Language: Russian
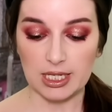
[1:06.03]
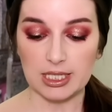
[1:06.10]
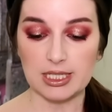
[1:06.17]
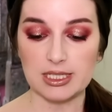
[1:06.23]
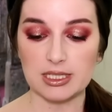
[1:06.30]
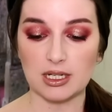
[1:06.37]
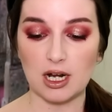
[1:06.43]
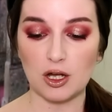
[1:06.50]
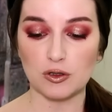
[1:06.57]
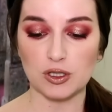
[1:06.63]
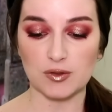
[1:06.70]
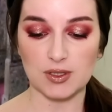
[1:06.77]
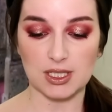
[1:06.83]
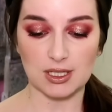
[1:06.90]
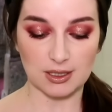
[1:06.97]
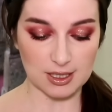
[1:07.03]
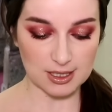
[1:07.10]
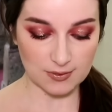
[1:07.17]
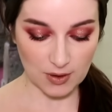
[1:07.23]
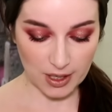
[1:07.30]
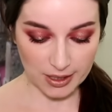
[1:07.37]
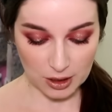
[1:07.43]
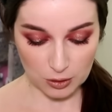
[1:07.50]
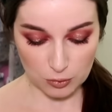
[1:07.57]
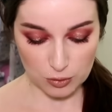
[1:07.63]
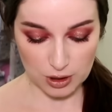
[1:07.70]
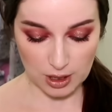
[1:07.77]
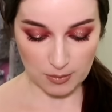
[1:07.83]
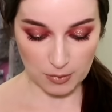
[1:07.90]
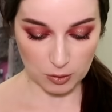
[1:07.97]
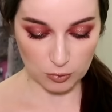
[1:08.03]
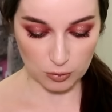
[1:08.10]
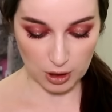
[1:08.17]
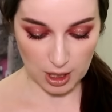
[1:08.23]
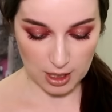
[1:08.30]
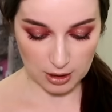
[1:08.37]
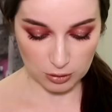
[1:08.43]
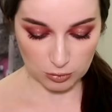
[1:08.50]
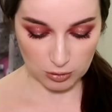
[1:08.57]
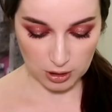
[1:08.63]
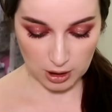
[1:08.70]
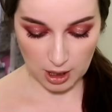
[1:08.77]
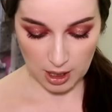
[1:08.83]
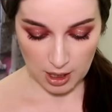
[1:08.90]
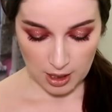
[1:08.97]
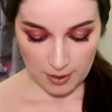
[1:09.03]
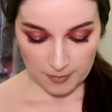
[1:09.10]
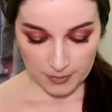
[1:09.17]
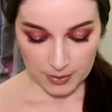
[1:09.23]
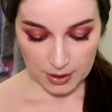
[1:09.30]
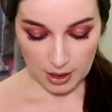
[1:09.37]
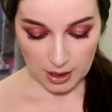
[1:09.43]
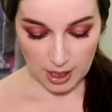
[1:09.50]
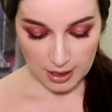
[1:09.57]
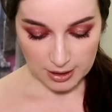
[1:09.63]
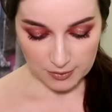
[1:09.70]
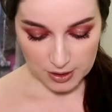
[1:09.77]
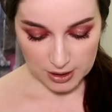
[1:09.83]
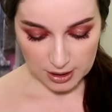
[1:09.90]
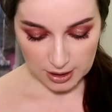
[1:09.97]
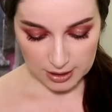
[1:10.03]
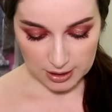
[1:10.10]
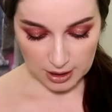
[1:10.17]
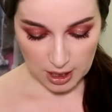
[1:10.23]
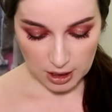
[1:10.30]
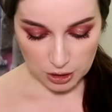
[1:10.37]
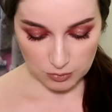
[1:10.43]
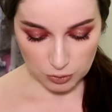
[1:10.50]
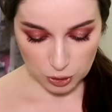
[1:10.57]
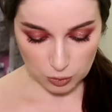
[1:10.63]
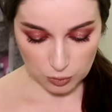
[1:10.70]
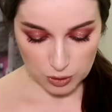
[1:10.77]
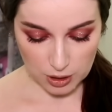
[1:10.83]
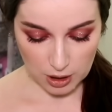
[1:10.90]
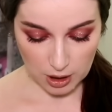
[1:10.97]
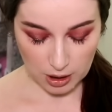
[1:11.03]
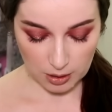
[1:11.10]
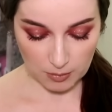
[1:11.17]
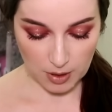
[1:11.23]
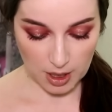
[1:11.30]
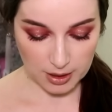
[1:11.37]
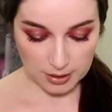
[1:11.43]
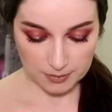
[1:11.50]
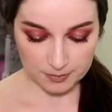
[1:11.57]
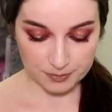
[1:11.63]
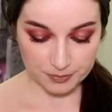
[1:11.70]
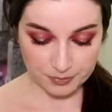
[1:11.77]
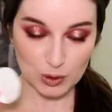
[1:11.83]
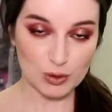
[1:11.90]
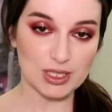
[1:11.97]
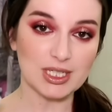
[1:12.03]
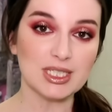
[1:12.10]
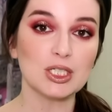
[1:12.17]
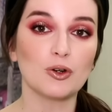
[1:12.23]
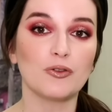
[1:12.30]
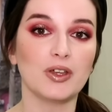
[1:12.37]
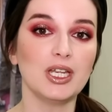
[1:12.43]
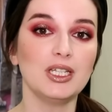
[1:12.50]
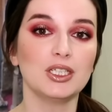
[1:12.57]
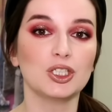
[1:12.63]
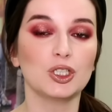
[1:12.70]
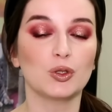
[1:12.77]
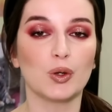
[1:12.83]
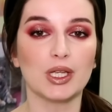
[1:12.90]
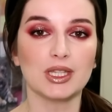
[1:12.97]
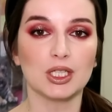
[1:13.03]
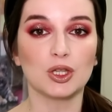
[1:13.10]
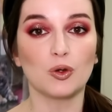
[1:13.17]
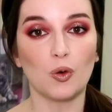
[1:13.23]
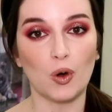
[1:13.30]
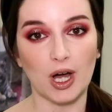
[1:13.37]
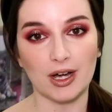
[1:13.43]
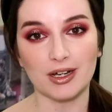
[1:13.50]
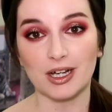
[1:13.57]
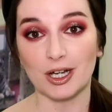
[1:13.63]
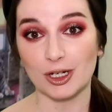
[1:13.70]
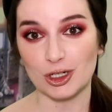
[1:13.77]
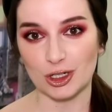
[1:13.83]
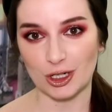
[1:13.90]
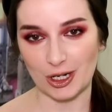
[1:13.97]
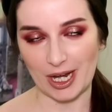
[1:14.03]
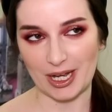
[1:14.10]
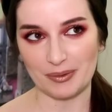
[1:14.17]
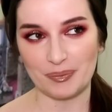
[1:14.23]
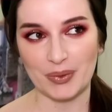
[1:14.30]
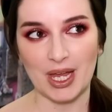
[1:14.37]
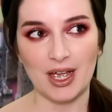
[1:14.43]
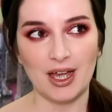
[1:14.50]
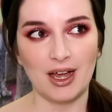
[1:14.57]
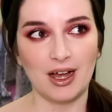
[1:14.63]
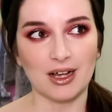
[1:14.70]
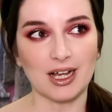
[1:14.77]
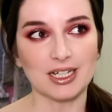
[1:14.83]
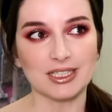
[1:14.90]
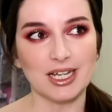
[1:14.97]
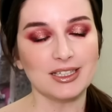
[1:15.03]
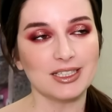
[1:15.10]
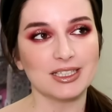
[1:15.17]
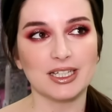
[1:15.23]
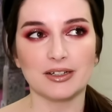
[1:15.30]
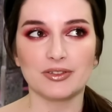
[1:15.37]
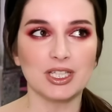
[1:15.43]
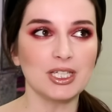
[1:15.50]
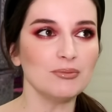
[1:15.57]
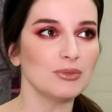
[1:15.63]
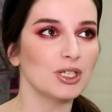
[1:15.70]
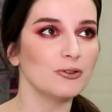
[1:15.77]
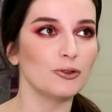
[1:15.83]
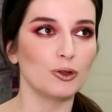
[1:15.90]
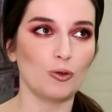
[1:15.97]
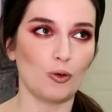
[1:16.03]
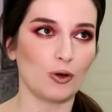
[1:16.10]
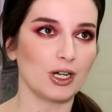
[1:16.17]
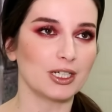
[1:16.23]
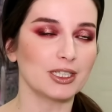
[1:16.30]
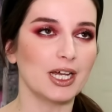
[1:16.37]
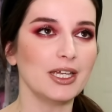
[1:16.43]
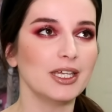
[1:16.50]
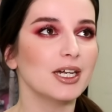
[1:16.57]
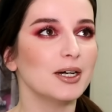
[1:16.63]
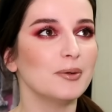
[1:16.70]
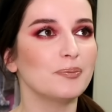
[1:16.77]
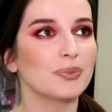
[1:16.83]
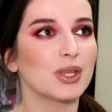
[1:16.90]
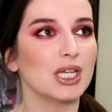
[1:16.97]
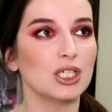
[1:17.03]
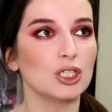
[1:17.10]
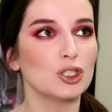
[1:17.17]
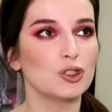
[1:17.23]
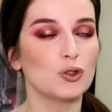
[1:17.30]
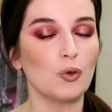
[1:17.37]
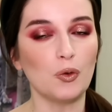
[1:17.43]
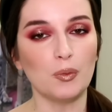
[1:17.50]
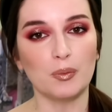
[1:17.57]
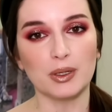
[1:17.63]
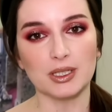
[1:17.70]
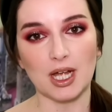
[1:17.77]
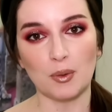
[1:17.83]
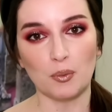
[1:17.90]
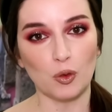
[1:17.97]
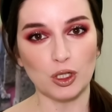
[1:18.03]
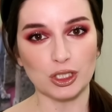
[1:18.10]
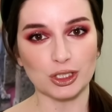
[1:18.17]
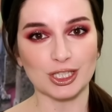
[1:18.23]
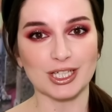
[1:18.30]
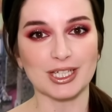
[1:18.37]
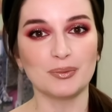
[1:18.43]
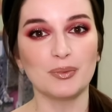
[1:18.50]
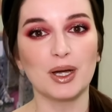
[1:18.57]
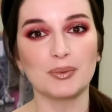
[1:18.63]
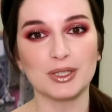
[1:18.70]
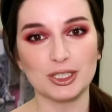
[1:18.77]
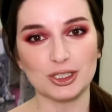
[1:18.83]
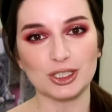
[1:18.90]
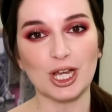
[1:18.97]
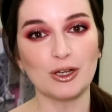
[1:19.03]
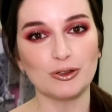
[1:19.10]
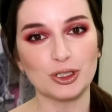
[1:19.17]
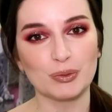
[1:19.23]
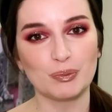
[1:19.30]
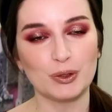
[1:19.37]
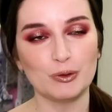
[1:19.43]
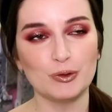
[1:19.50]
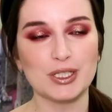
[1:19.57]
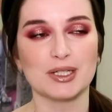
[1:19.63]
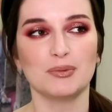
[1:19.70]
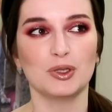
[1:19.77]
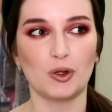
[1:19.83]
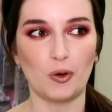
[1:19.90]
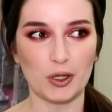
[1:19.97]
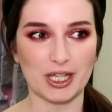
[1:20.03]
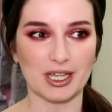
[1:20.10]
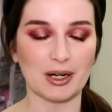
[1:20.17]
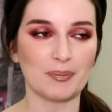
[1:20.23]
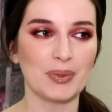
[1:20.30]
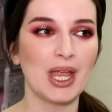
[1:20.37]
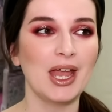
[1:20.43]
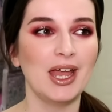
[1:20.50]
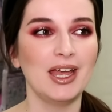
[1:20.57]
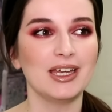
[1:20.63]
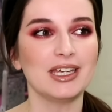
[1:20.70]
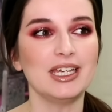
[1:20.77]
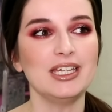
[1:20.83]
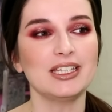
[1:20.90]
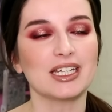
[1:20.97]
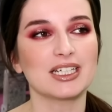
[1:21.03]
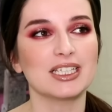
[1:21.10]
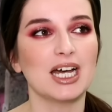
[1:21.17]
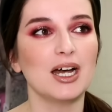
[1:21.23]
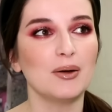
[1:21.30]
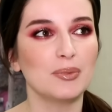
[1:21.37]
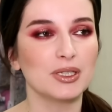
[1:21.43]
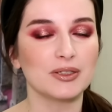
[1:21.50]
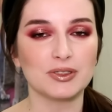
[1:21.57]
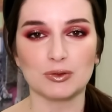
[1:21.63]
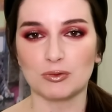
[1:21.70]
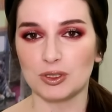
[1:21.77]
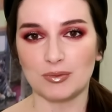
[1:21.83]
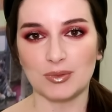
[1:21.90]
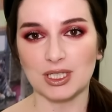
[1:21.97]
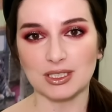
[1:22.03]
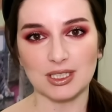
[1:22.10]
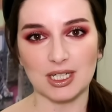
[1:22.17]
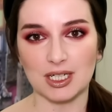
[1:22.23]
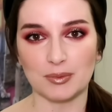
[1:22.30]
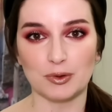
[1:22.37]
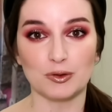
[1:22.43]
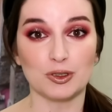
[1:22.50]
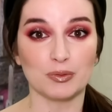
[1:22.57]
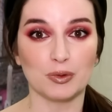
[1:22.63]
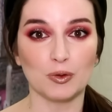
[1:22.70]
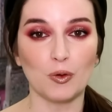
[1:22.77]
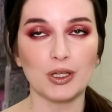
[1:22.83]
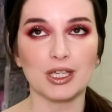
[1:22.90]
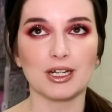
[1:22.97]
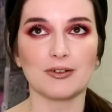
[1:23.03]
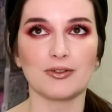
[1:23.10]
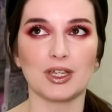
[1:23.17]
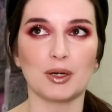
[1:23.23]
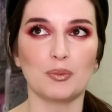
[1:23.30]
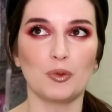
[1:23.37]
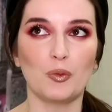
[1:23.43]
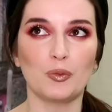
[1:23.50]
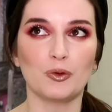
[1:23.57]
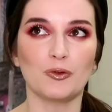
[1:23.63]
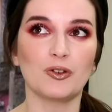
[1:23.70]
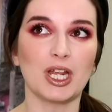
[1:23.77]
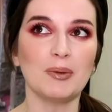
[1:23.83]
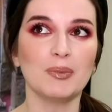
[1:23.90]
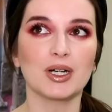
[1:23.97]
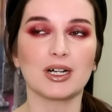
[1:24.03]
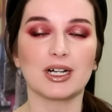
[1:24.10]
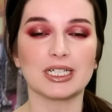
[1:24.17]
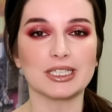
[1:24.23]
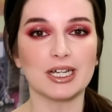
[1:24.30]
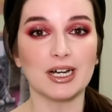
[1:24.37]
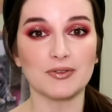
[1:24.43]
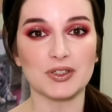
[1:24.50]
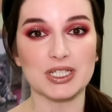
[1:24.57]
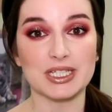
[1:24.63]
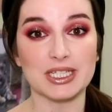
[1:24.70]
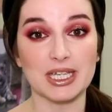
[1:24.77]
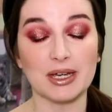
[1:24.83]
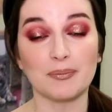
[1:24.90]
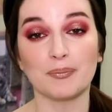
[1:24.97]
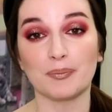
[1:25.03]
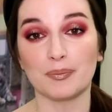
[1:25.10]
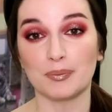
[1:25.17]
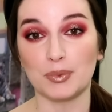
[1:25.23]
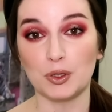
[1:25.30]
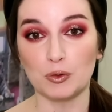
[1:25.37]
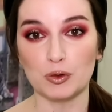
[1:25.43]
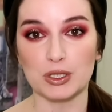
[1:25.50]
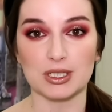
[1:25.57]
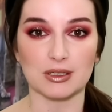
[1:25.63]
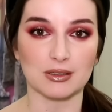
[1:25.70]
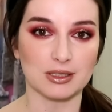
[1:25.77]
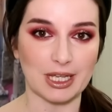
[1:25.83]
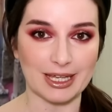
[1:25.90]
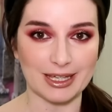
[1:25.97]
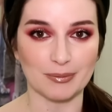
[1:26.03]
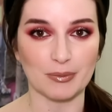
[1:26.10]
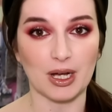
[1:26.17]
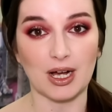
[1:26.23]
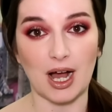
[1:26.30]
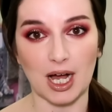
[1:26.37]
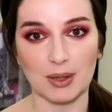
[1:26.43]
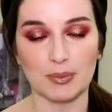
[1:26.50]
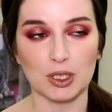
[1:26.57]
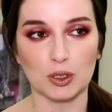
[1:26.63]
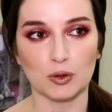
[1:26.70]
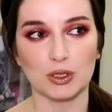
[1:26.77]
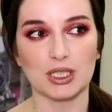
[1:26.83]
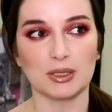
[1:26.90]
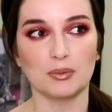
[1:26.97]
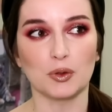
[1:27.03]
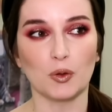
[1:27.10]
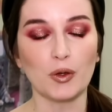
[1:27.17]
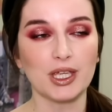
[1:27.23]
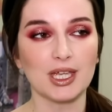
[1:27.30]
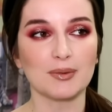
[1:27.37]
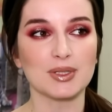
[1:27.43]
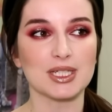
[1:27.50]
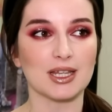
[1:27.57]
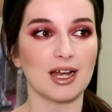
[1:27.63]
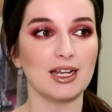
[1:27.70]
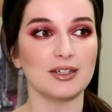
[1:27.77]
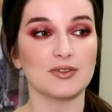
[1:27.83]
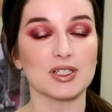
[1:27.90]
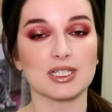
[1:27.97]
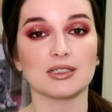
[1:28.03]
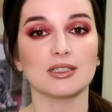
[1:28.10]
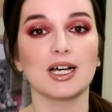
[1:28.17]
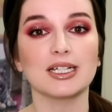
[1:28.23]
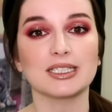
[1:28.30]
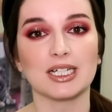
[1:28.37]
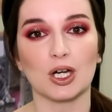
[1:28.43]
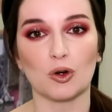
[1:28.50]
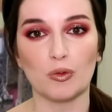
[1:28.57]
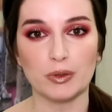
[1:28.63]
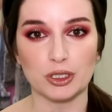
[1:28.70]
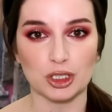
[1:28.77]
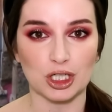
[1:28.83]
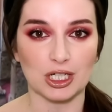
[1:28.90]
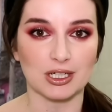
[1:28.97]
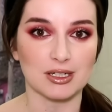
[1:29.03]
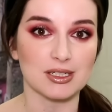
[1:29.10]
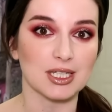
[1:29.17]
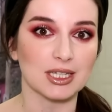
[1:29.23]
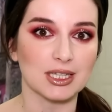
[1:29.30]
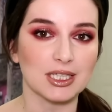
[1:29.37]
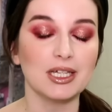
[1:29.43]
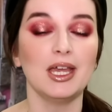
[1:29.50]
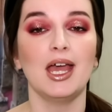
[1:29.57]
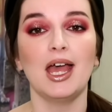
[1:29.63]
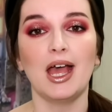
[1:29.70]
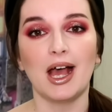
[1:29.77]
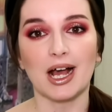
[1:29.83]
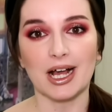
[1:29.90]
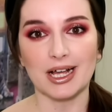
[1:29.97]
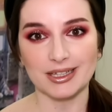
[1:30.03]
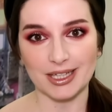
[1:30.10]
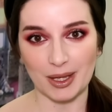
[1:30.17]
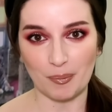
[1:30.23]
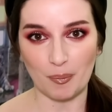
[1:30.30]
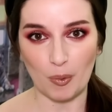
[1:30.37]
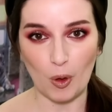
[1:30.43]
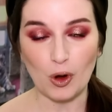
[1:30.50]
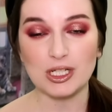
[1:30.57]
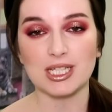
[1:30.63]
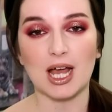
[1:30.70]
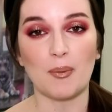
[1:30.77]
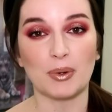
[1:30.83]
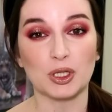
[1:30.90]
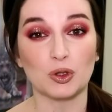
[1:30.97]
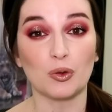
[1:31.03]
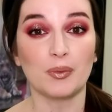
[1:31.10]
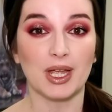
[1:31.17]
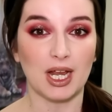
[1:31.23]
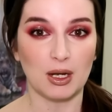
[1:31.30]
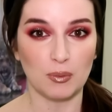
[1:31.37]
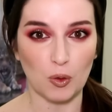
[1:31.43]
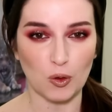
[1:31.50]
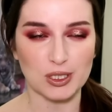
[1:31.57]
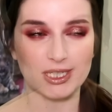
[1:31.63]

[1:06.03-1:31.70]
и стираются все названия. То есть я могу реально только догадываться, так скажем, что за аромат. Но здесь я уверена, что это Ноа Кашарель. Когда-то давным-давно, когда я еще была больше таким начинающим бьюти-блогером, и тогда было всего там несколько бьюти-блогеров, я помню время, когда всем бьюти, таким как бы крутым блогерам, стали высылать коробочки красоты Glambox, а потом l